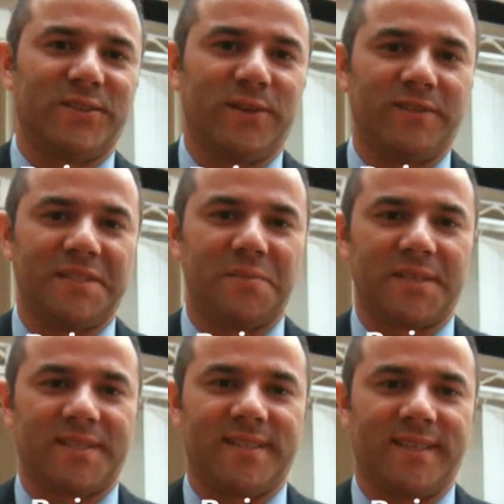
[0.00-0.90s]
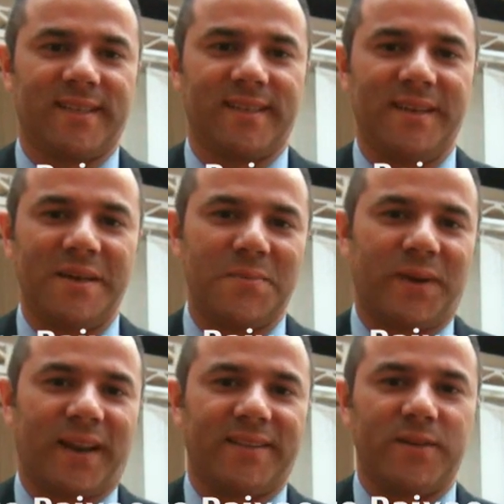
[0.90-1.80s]
yo soy vicepresidente
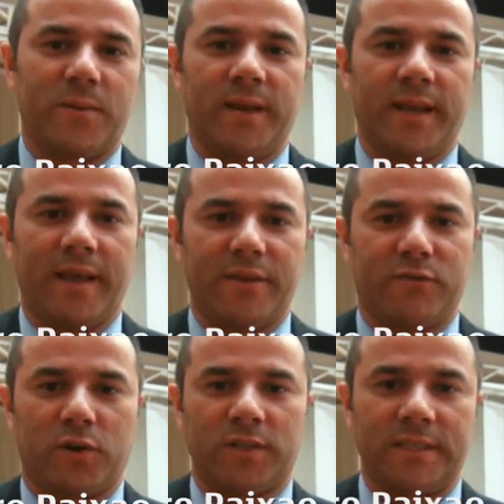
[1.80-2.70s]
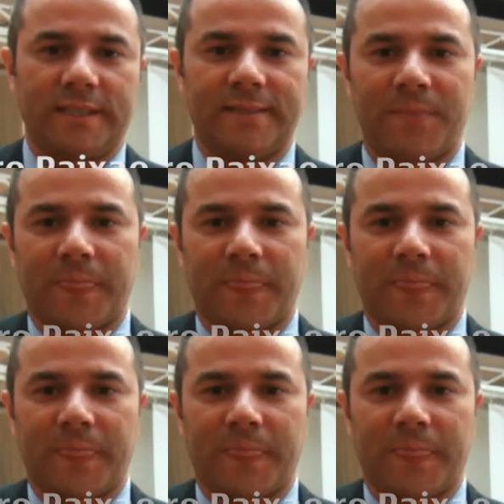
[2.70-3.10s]
para Latinoamérica de Fortinet